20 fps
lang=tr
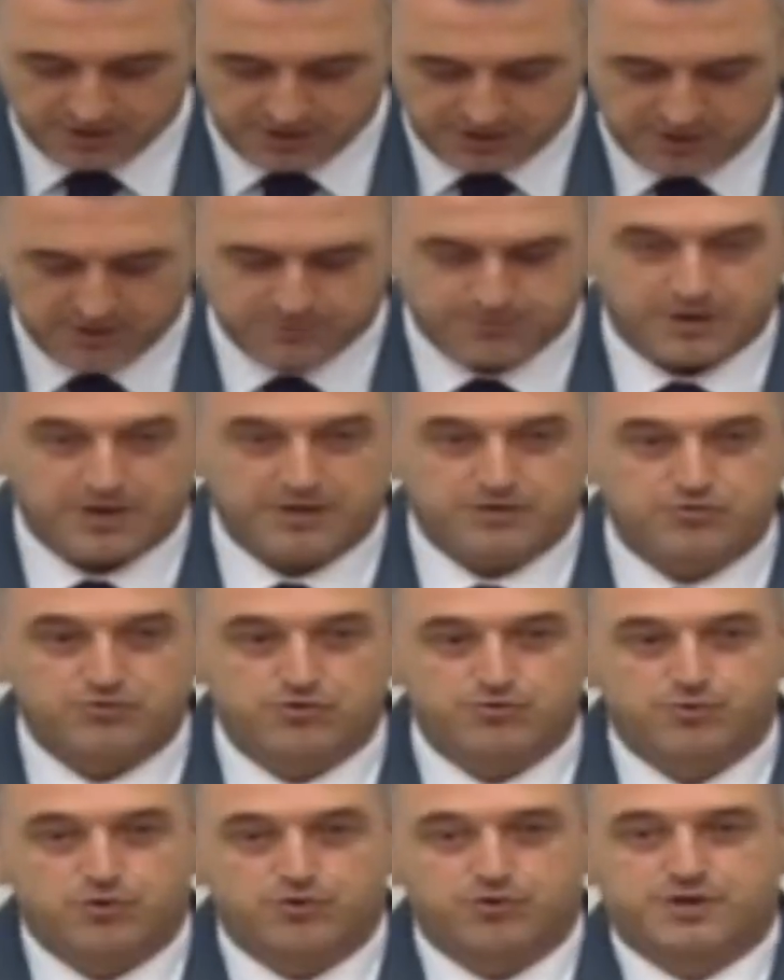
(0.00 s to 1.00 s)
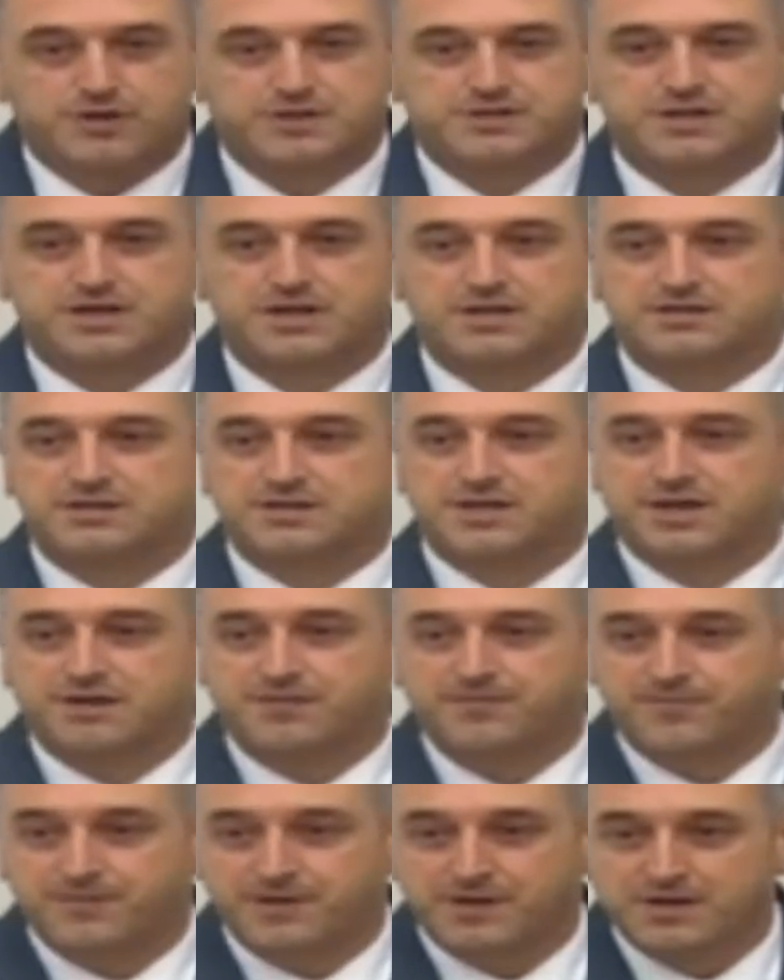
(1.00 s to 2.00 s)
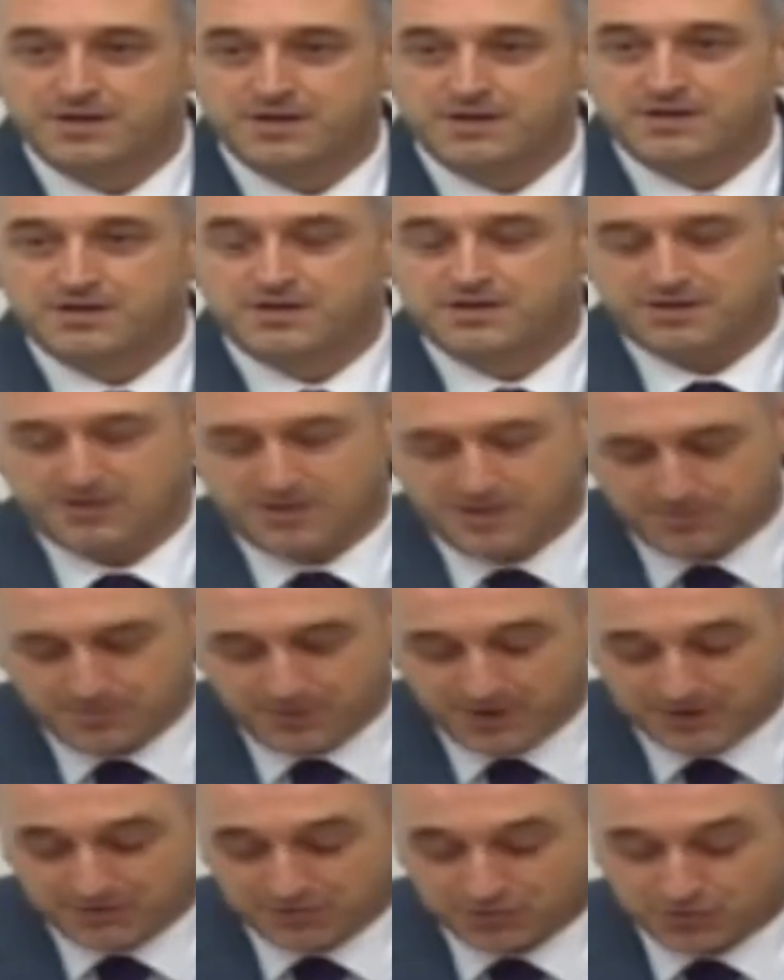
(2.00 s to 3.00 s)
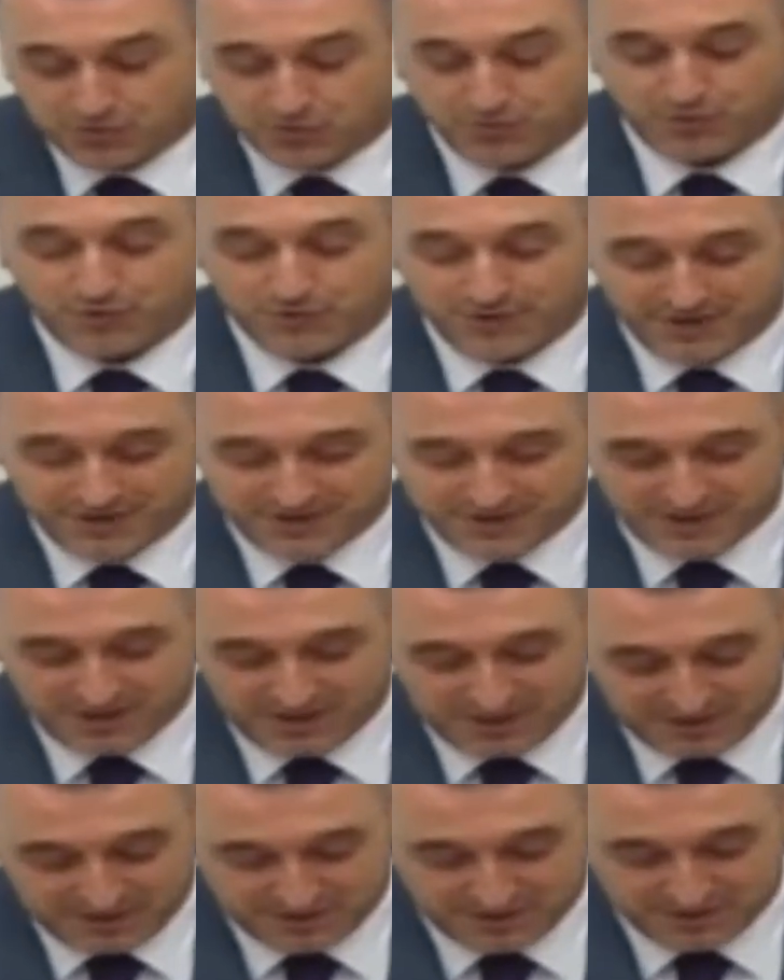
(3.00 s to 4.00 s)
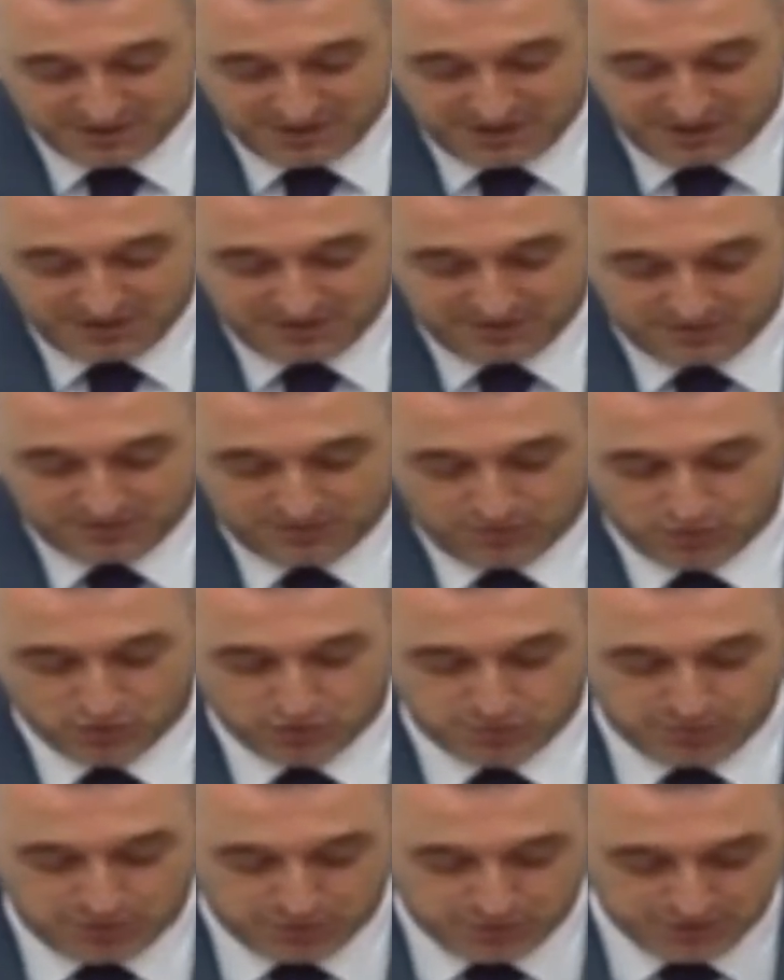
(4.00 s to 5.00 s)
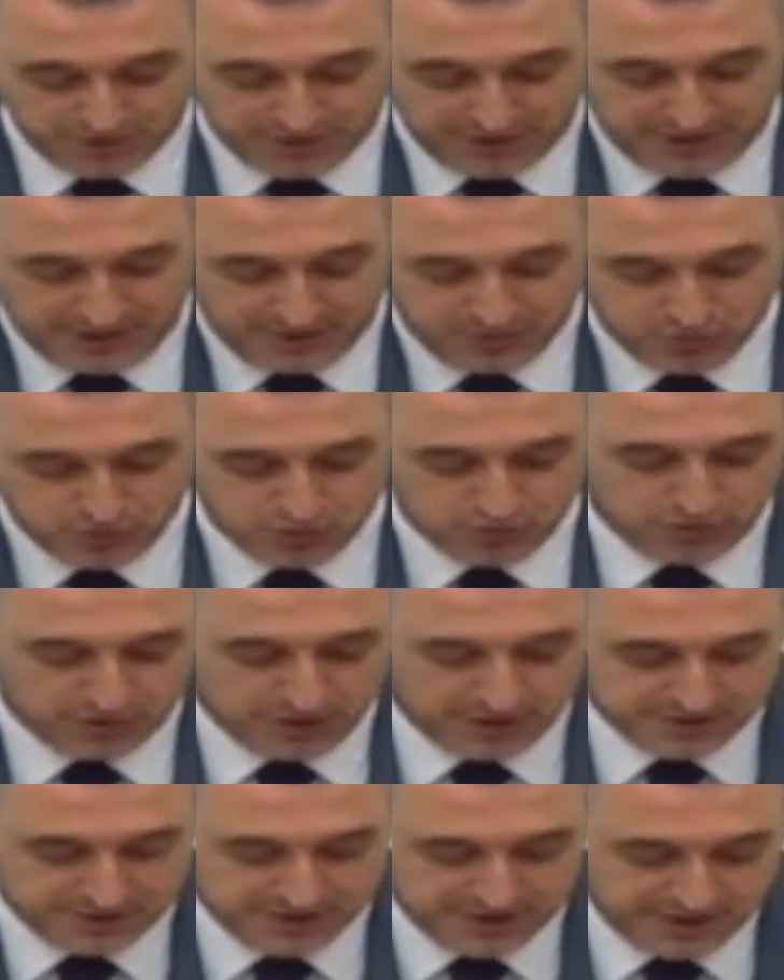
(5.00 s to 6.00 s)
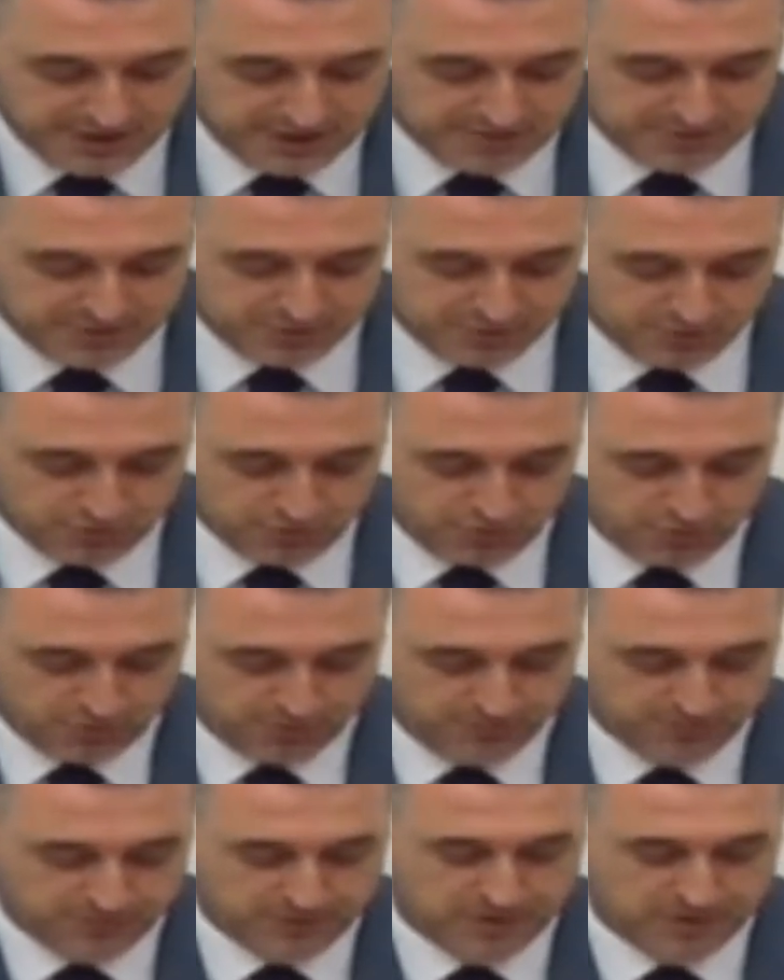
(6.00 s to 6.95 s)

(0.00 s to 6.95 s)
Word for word: İyi Parti grup önerisi adına e, İyi Parti grup önerisi hakkında konuşmak üzere huzurlarınıza gelmiş bulunuyorum.